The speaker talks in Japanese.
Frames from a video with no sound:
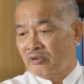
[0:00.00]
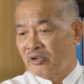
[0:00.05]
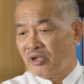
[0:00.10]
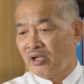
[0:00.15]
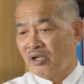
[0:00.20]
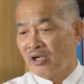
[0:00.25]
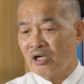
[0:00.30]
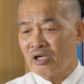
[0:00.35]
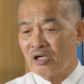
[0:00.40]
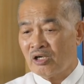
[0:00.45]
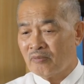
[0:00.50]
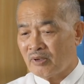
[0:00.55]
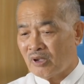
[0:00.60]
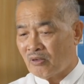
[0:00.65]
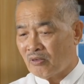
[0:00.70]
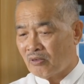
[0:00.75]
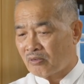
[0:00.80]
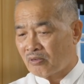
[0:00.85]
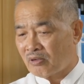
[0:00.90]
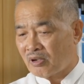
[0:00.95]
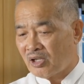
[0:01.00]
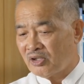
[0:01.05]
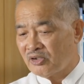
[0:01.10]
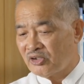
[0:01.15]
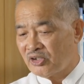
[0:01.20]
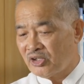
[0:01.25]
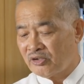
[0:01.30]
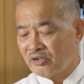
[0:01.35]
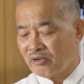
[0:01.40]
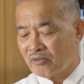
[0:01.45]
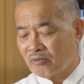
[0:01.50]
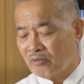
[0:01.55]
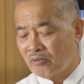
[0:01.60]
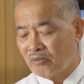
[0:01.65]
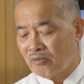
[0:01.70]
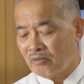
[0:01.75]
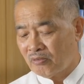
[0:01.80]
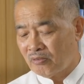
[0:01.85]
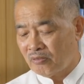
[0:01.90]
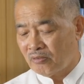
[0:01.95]
で袴を完全に
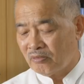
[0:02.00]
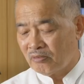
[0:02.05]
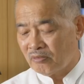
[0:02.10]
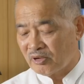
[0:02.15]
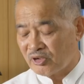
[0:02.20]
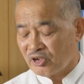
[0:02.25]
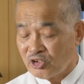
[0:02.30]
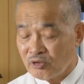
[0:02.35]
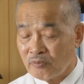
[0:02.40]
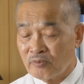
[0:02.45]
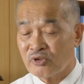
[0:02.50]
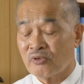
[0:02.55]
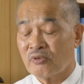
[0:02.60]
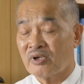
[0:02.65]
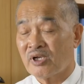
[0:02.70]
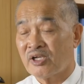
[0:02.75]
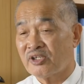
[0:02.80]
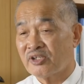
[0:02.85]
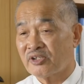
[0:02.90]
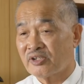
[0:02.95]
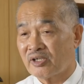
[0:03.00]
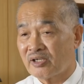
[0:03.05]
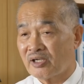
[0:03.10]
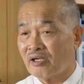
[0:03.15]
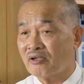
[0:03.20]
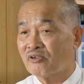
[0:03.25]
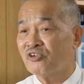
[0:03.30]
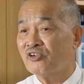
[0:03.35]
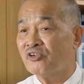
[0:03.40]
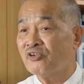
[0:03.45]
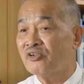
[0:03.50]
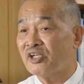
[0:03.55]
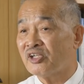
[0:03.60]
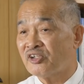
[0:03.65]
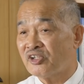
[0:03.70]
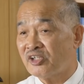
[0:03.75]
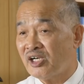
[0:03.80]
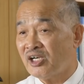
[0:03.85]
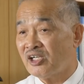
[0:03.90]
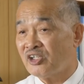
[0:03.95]
こう私もそうなんですが隠すん
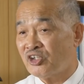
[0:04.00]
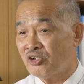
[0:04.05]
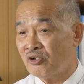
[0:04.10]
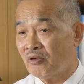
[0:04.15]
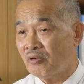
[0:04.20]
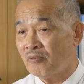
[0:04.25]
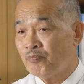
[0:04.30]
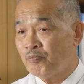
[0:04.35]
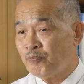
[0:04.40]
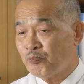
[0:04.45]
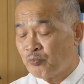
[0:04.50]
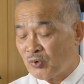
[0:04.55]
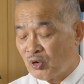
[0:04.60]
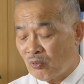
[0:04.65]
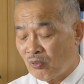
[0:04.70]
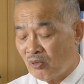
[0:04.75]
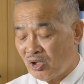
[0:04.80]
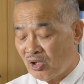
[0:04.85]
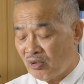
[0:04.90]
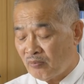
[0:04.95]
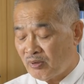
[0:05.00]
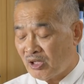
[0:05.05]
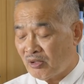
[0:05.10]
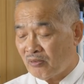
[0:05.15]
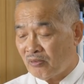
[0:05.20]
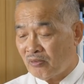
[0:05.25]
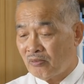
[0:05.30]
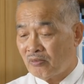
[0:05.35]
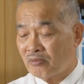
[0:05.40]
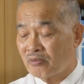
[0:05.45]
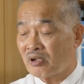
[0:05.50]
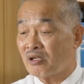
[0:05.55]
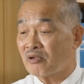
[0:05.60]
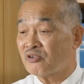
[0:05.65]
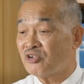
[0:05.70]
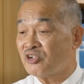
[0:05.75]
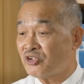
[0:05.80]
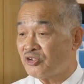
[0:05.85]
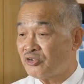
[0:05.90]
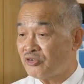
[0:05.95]
ですね足の歩幅を
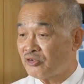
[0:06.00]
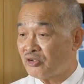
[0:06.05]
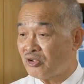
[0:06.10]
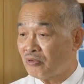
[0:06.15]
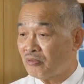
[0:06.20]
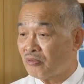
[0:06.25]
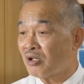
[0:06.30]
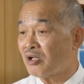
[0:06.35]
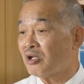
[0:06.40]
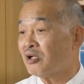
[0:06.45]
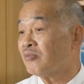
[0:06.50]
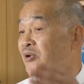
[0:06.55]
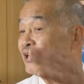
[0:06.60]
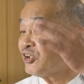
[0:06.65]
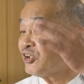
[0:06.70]
隠しておられ